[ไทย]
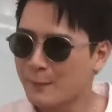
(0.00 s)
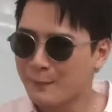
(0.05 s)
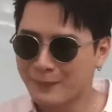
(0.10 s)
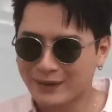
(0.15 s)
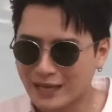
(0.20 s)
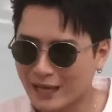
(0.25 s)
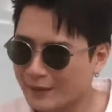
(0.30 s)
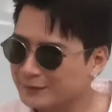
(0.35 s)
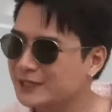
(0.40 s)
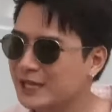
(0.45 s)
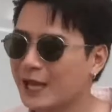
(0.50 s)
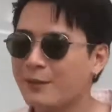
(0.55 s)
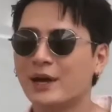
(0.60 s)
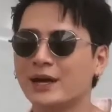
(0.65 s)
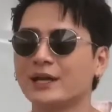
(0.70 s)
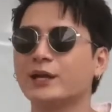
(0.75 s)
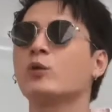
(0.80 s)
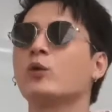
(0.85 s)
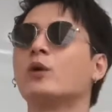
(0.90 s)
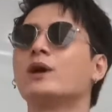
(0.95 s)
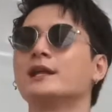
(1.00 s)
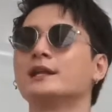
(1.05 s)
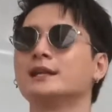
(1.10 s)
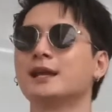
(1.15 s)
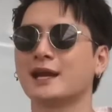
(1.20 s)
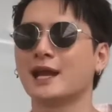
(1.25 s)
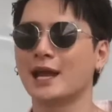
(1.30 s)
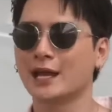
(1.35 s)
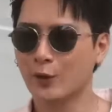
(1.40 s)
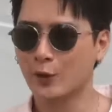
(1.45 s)
เป็นไลฟ์สไตล์ใหม่ที่หัวหินอ
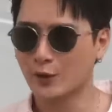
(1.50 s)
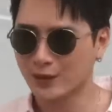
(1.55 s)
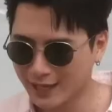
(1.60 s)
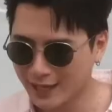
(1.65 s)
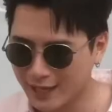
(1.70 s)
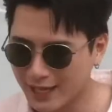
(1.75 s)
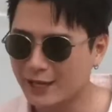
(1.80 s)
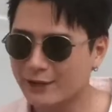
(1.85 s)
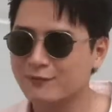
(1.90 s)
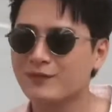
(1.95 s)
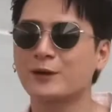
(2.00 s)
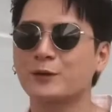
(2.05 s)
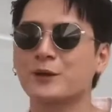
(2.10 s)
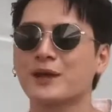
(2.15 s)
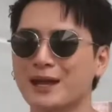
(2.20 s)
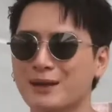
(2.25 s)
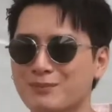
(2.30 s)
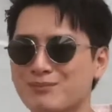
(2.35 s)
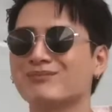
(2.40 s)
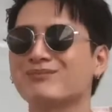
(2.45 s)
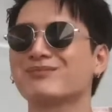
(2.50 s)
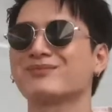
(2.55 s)
ย่างแน่นอนนะครับฝากด้วยครับ